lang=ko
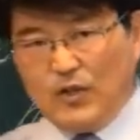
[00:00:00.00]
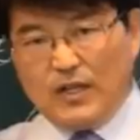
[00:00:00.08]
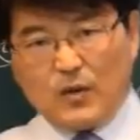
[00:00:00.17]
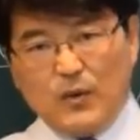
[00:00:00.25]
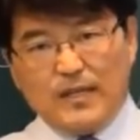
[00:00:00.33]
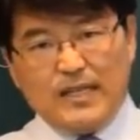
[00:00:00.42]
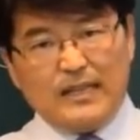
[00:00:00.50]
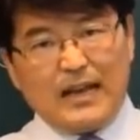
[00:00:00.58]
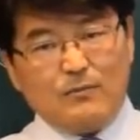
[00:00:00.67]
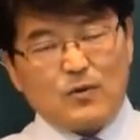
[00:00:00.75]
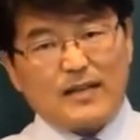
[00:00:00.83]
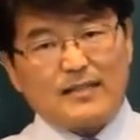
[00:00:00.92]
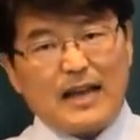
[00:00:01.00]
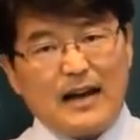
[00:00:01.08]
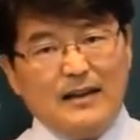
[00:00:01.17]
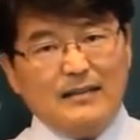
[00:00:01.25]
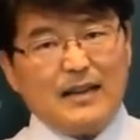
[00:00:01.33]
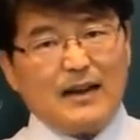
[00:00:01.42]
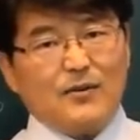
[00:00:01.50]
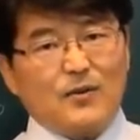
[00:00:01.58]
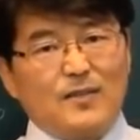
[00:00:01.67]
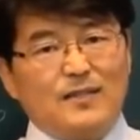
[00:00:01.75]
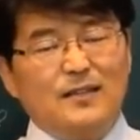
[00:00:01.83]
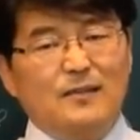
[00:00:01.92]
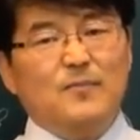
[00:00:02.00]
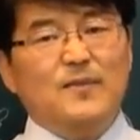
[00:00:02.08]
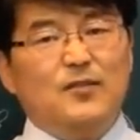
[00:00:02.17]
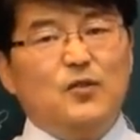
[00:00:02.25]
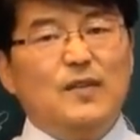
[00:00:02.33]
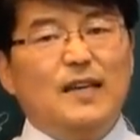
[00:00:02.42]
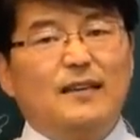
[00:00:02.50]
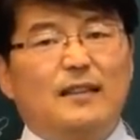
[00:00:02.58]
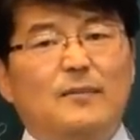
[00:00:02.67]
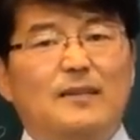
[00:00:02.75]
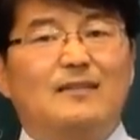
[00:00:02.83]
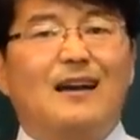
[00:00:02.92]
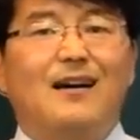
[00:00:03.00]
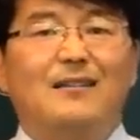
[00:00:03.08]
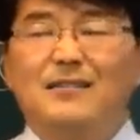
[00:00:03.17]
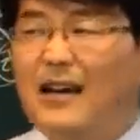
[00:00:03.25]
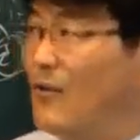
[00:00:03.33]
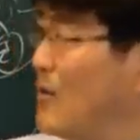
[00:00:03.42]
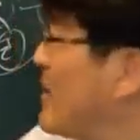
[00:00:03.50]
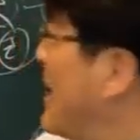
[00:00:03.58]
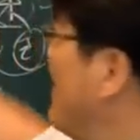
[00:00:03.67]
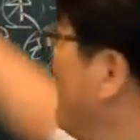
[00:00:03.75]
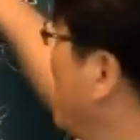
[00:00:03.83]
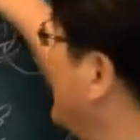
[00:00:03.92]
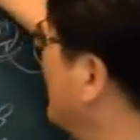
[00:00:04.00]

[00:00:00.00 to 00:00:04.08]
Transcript: 있고 이 나무가 장작으로 쓰일 수 있기 때문에 장작으로 감목은